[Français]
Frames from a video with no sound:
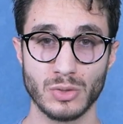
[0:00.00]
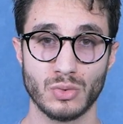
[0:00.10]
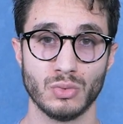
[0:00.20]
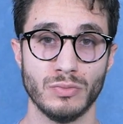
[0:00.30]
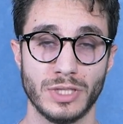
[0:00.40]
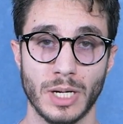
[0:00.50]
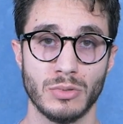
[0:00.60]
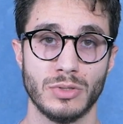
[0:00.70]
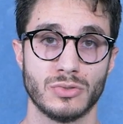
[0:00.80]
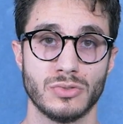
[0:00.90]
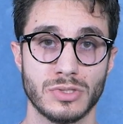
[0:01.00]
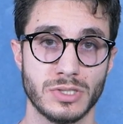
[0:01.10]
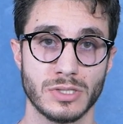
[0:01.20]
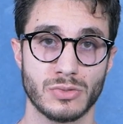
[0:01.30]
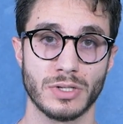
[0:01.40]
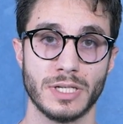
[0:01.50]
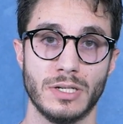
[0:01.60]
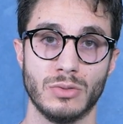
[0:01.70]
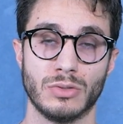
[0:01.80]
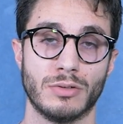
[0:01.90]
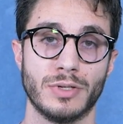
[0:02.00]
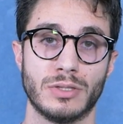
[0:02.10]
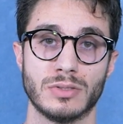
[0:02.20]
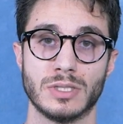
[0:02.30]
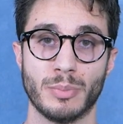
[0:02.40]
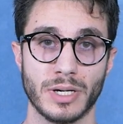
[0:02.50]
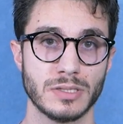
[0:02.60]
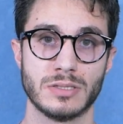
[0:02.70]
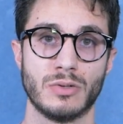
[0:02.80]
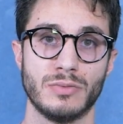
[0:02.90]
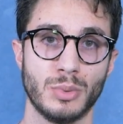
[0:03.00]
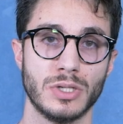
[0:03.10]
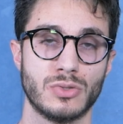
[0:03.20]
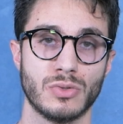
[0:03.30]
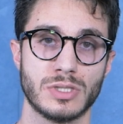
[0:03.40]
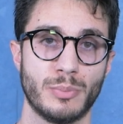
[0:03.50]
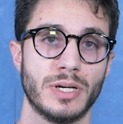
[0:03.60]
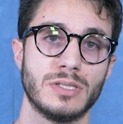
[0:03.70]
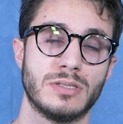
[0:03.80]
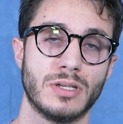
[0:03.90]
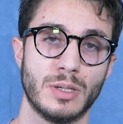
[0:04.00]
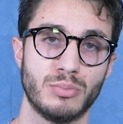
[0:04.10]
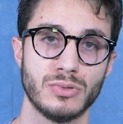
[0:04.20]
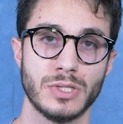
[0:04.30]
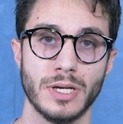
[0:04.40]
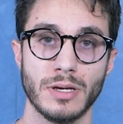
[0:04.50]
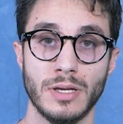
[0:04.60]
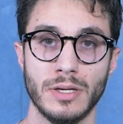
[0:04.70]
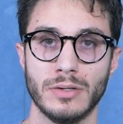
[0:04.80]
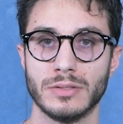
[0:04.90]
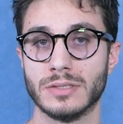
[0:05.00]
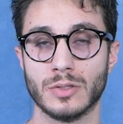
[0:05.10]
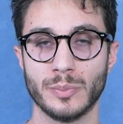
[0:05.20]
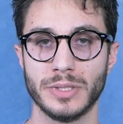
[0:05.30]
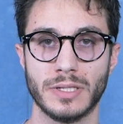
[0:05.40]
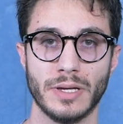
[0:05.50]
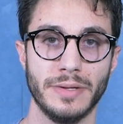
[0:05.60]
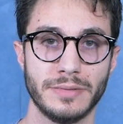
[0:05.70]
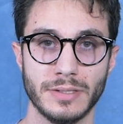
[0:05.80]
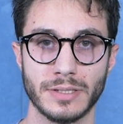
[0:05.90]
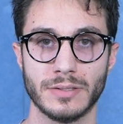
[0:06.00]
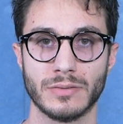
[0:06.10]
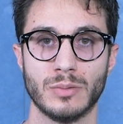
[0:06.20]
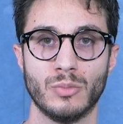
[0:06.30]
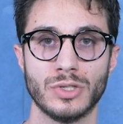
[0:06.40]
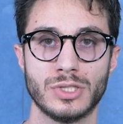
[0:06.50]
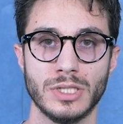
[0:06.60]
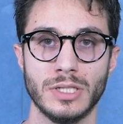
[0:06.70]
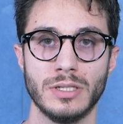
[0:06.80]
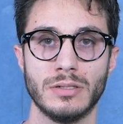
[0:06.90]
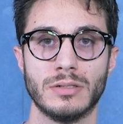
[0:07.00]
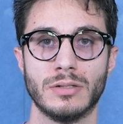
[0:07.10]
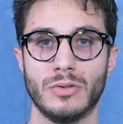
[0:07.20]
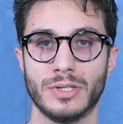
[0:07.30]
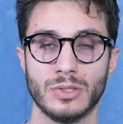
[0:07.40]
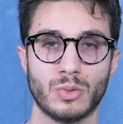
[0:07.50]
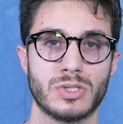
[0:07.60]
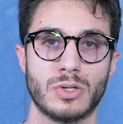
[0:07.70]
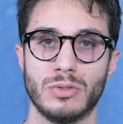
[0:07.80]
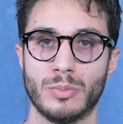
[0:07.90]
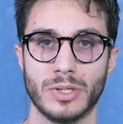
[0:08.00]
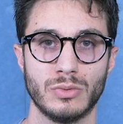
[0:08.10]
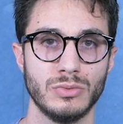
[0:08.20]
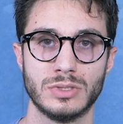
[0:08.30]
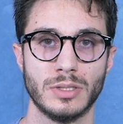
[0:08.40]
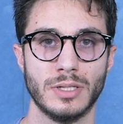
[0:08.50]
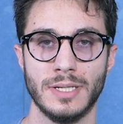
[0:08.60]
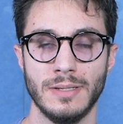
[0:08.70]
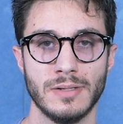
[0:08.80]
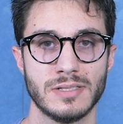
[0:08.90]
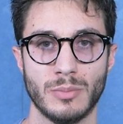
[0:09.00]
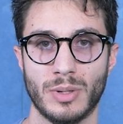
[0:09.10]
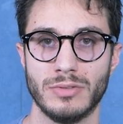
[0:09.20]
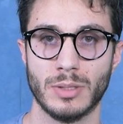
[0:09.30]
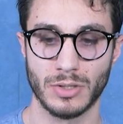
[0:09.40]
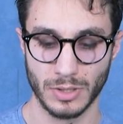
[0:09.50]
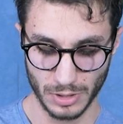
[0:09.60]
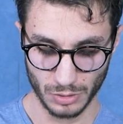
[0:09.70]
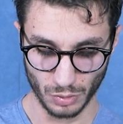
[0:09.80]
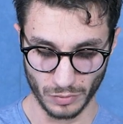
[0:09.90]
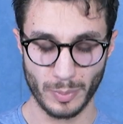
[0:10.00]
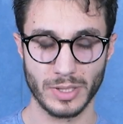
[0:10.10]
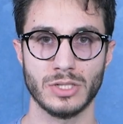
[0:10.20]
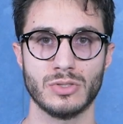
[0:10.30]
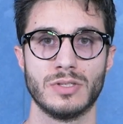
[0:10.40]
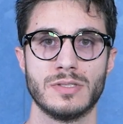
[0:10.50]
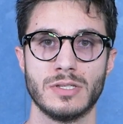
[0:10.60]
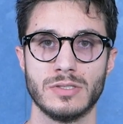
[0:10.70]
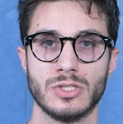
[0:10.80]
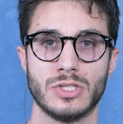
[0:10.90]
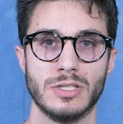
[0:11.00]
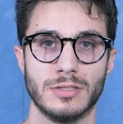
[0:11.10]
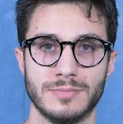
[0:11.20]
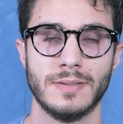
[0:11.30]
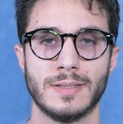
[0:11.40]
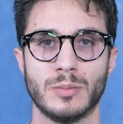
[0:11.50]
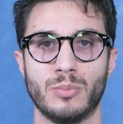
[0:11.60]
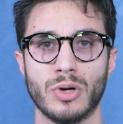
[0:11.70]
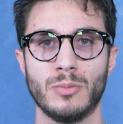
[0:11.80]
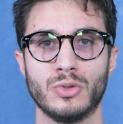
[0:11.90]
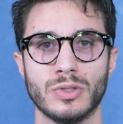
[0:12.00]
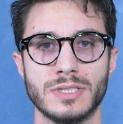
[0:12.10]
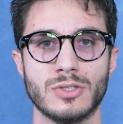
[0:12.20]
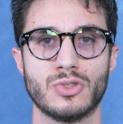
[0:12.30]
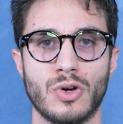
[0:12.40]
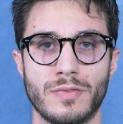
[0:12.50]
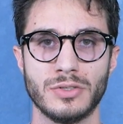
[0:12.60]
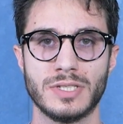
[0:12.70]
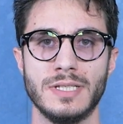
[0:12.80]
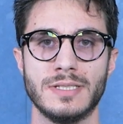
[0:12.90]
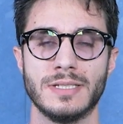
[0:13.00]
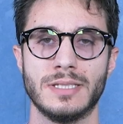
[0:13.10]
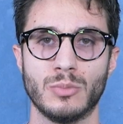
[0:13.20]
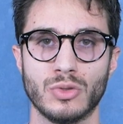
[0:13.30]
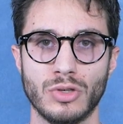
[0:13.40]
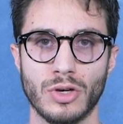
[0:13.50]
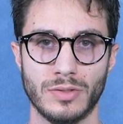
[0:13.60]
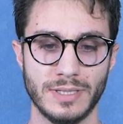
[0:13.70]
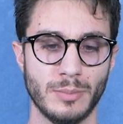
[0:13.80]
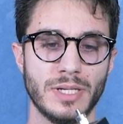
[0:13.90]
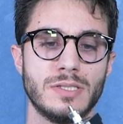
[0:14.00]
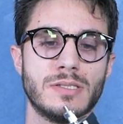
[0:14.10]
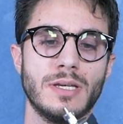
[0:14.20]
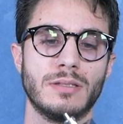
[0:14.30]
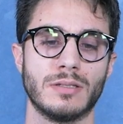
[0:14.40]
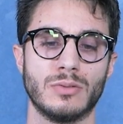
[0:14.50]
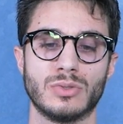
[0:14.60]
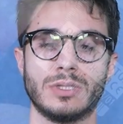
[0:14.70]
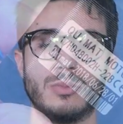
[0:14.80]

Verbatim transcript: du tout viable dans une utilisation réelle. Donc en fait, c'est pas résistant aux vibrations, c'est pas résistant à la poussière, c'est compliqué à intégrer dans un boîtier, euh, on a des courts-circuits de partout, c'est pas viable. Donc on va partir sur un CNC Shield. Pour la motorisation, on va utiliser des moteurs NEMA 17. Donc, c'est des